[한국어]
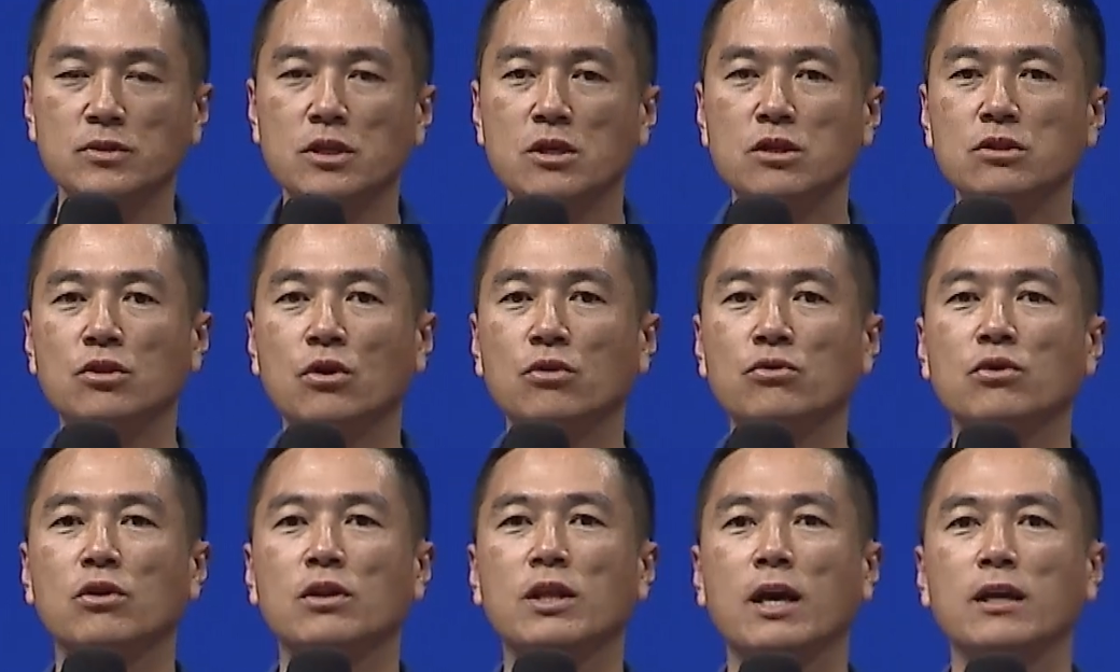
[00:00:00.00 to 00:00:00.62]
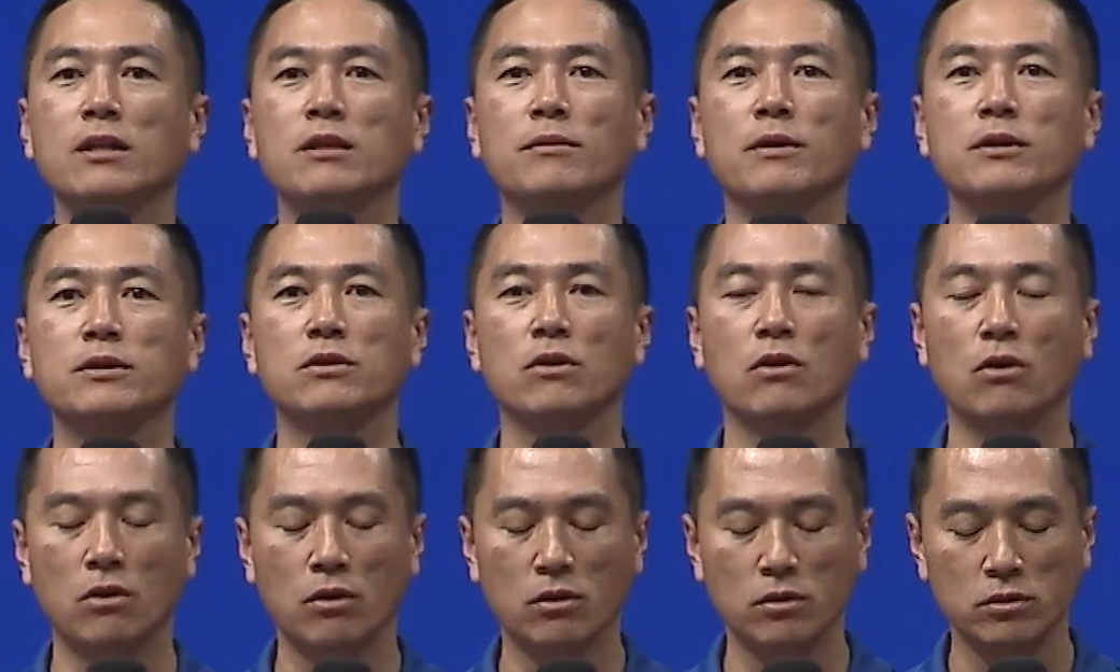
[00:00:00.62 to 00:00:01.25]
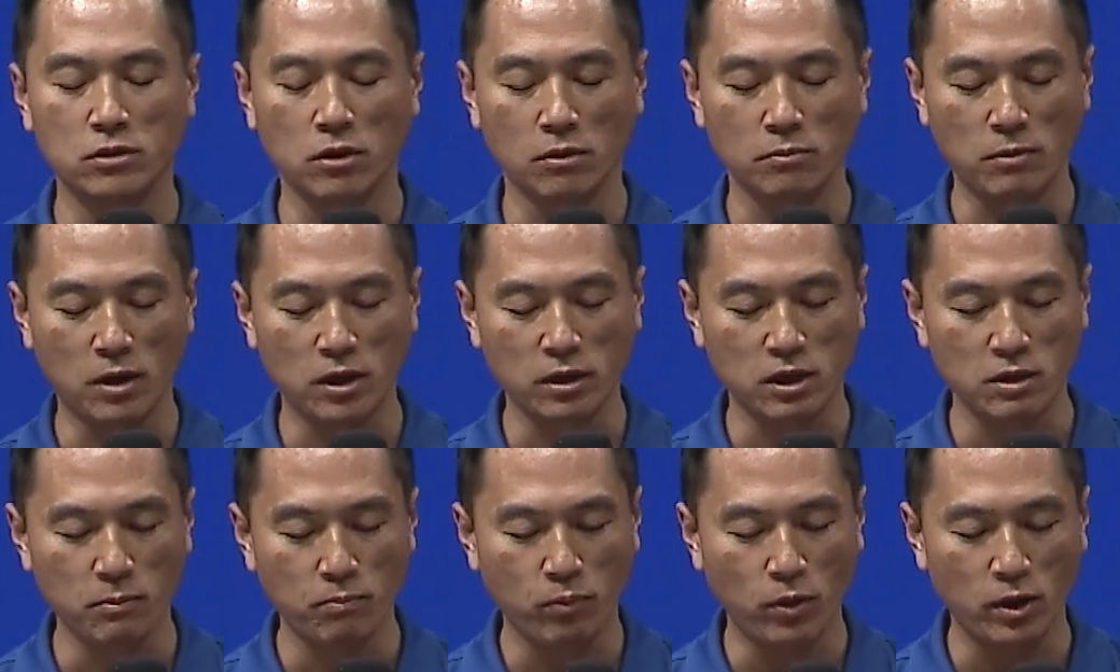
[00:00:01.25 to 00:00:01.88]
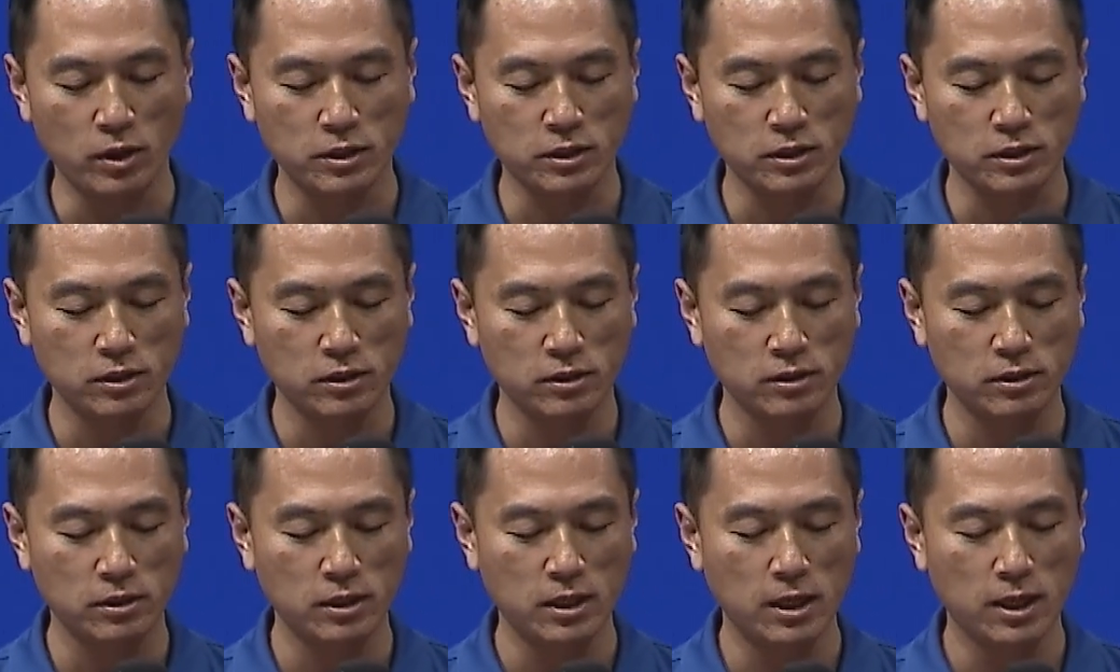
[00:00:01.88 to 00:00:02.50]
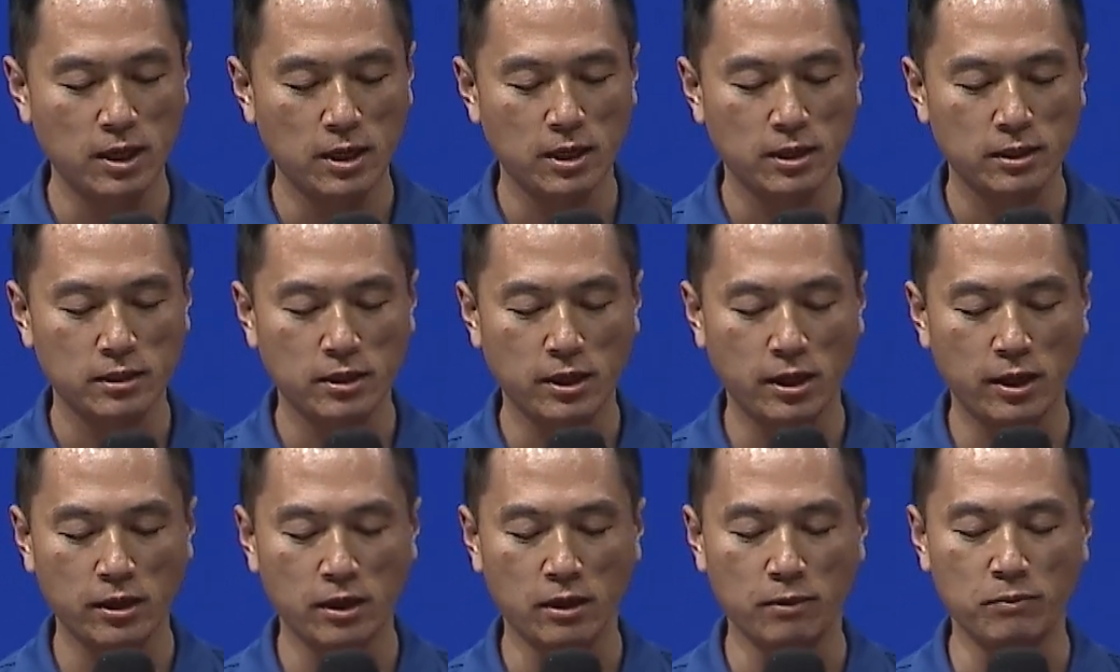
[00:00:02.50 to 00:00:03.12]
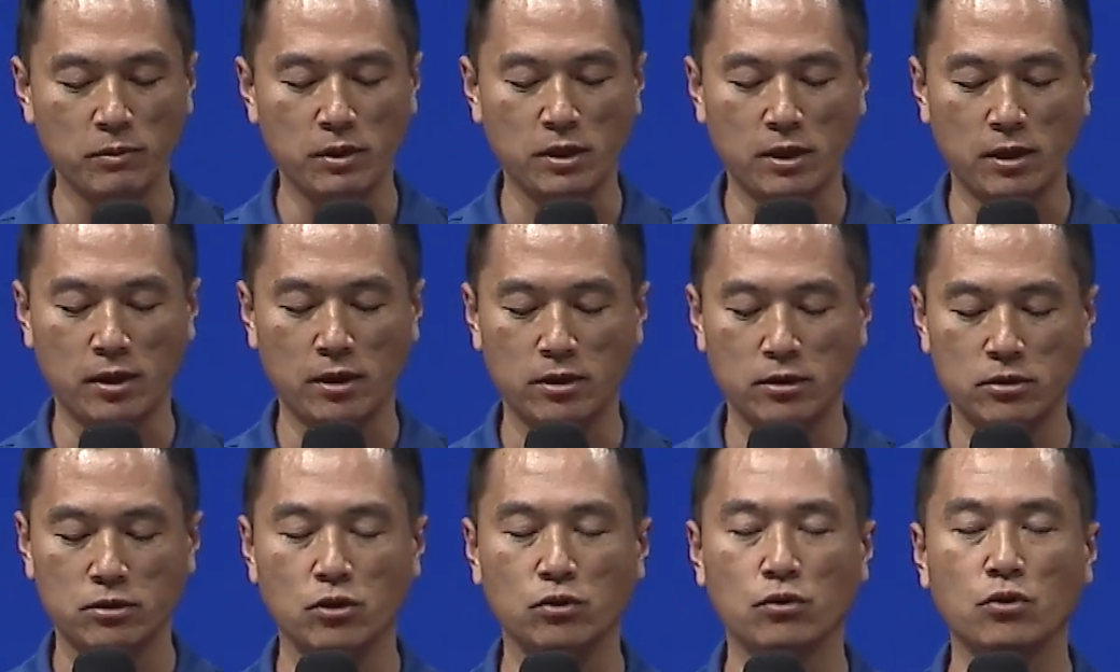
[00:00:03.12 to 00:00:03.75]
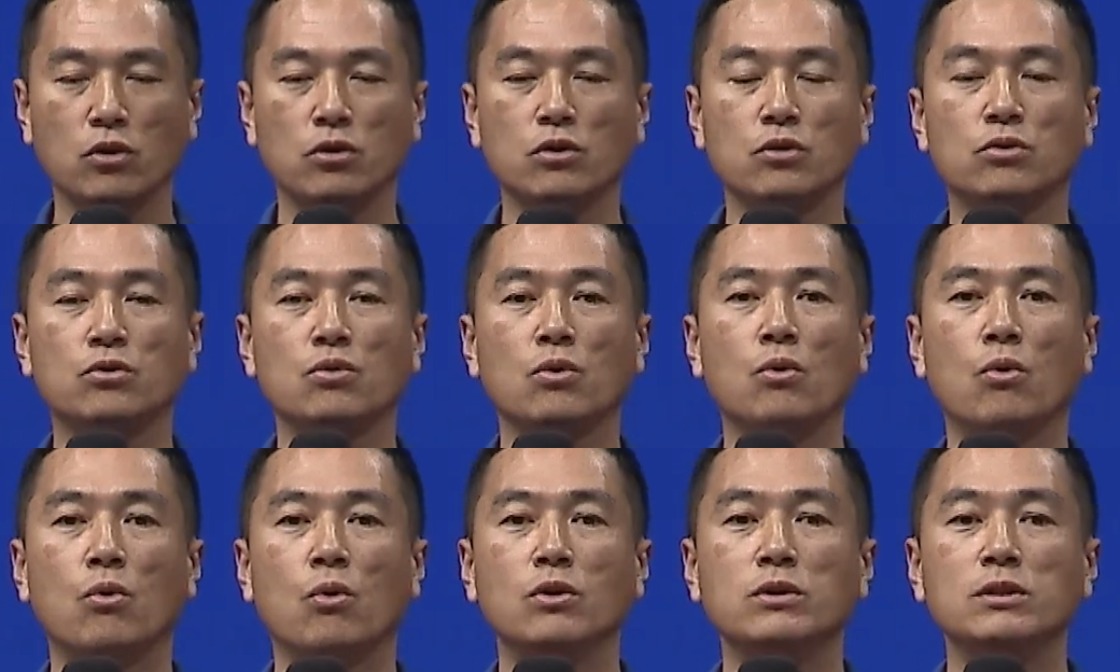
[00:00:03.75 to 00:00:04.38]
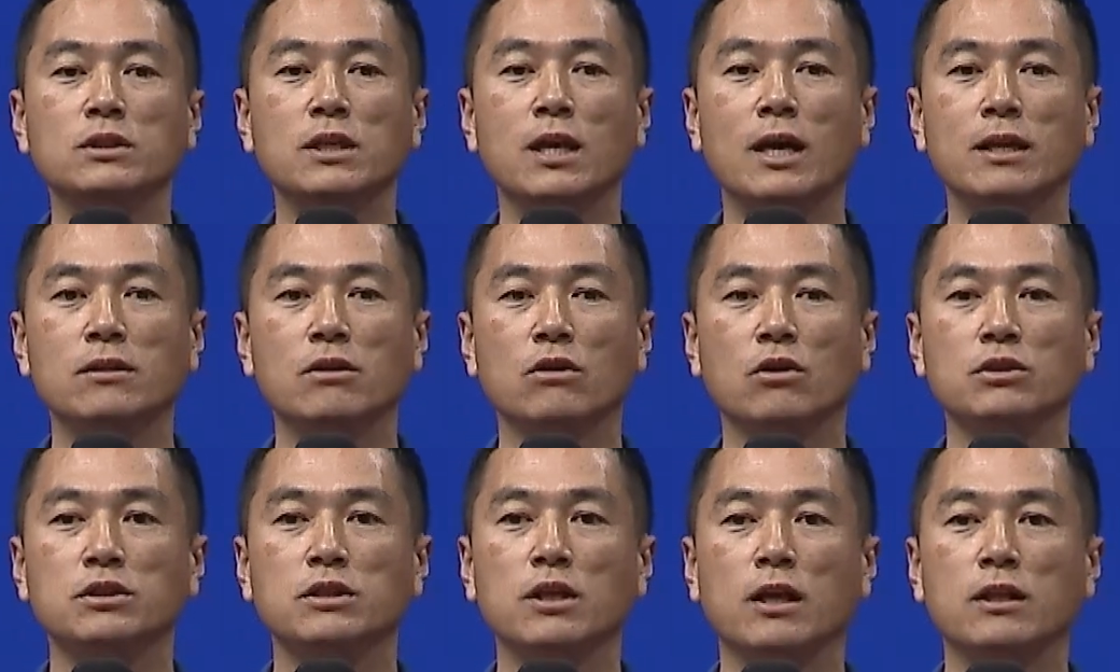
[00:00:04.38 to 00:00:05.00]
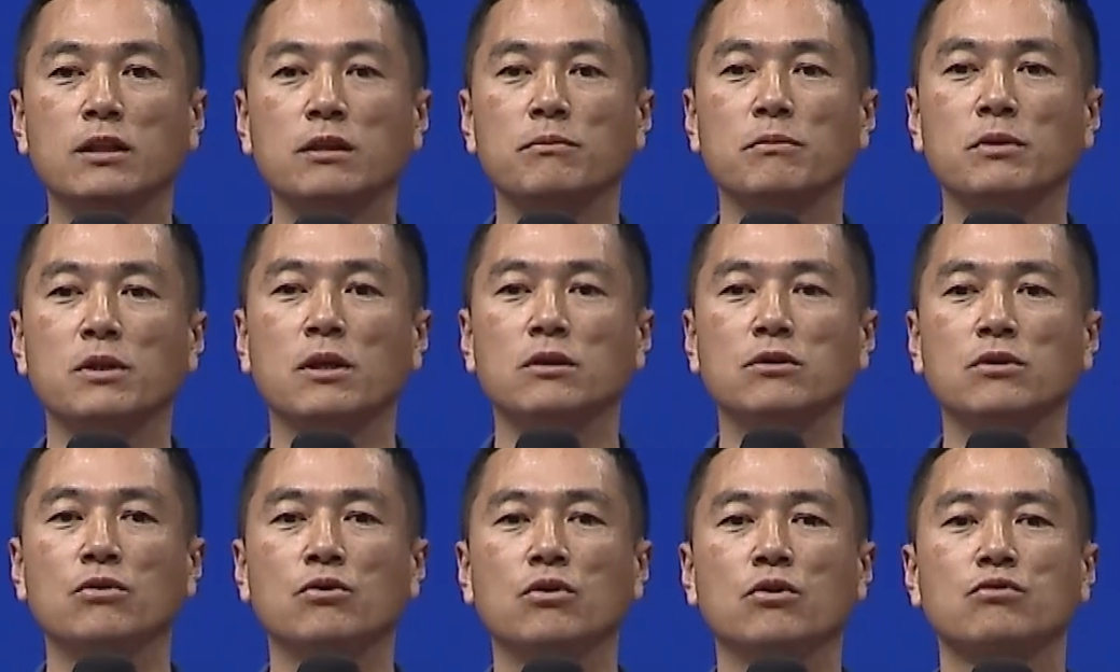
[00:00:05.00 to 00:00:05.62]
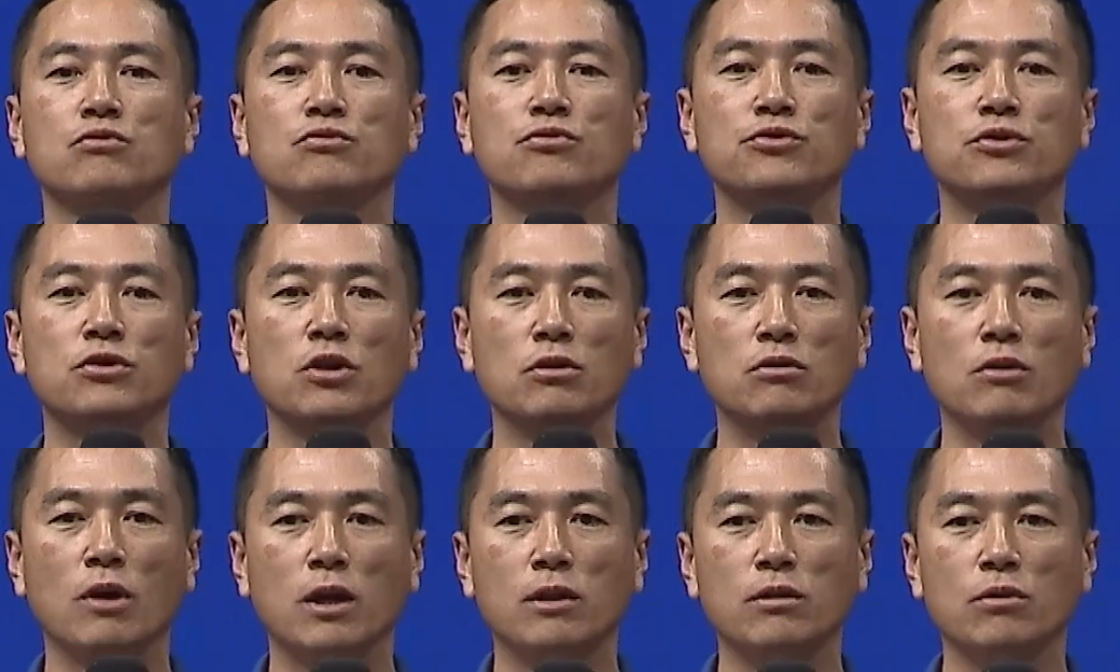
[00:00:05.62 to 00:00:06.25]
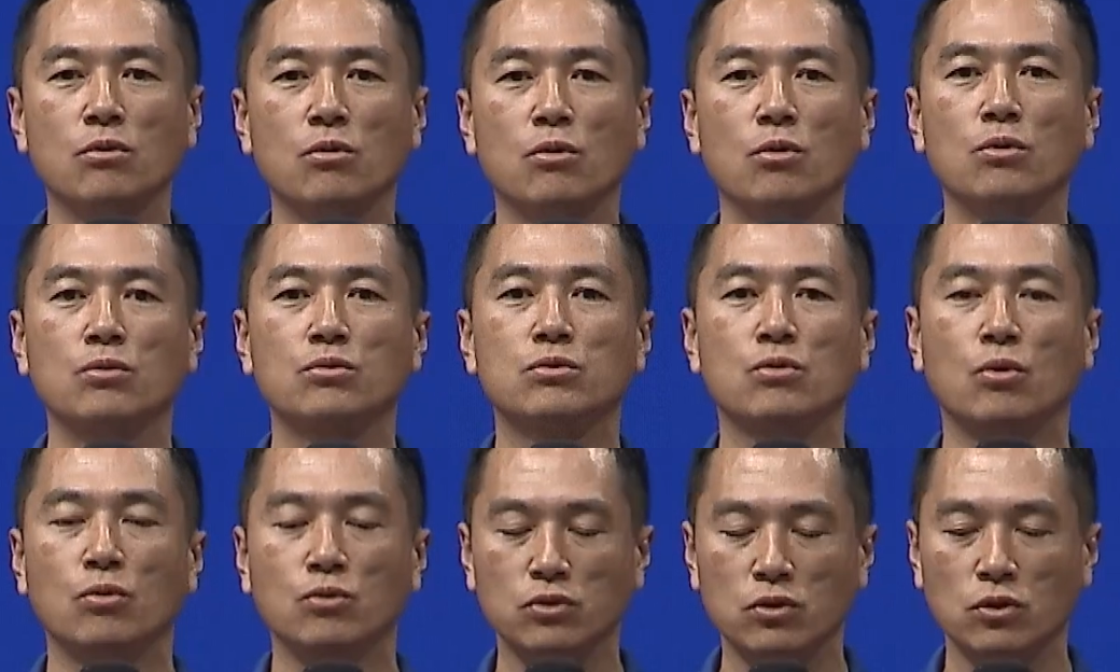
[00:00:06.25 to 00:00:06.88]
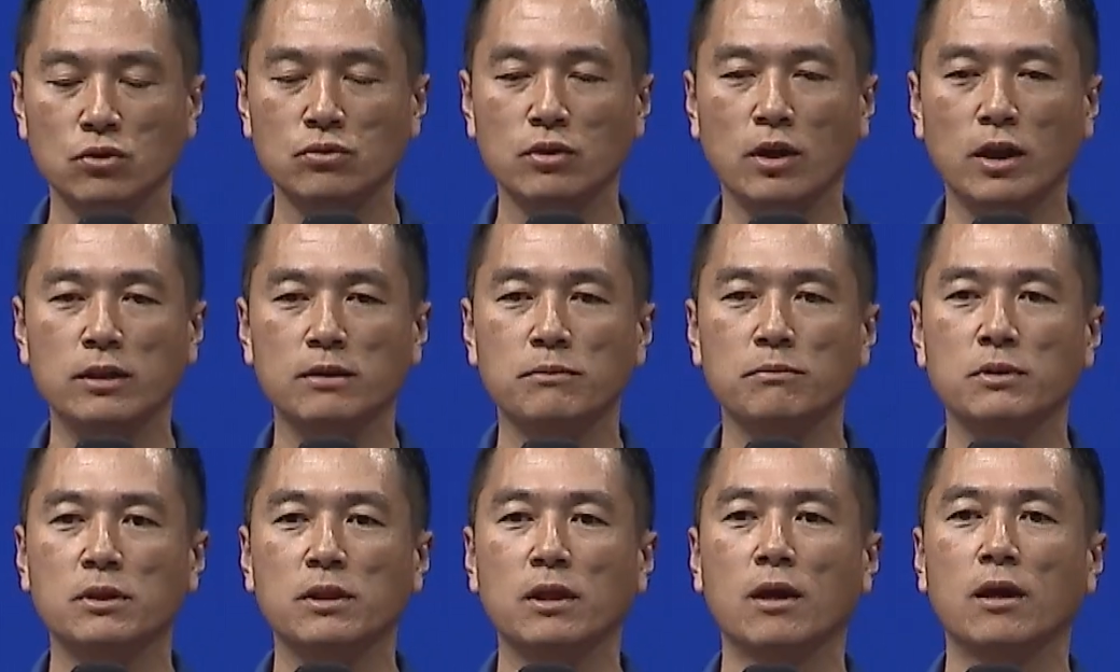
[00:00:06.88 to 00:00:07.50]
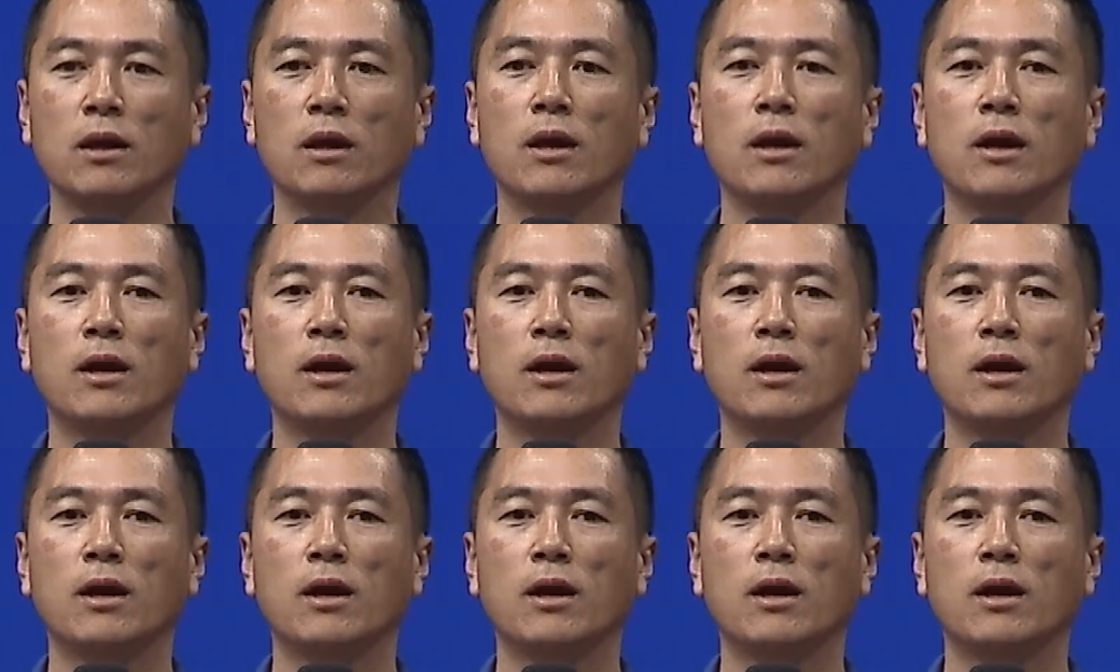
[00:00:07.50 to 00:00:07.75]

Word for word: 성교는 하나님께서 정말 기뻐하시는 사역입니다. 성교는 또 혼자 하는 것이 아닙니다. 성교는 구제도 아니고 동정도 아닙니다.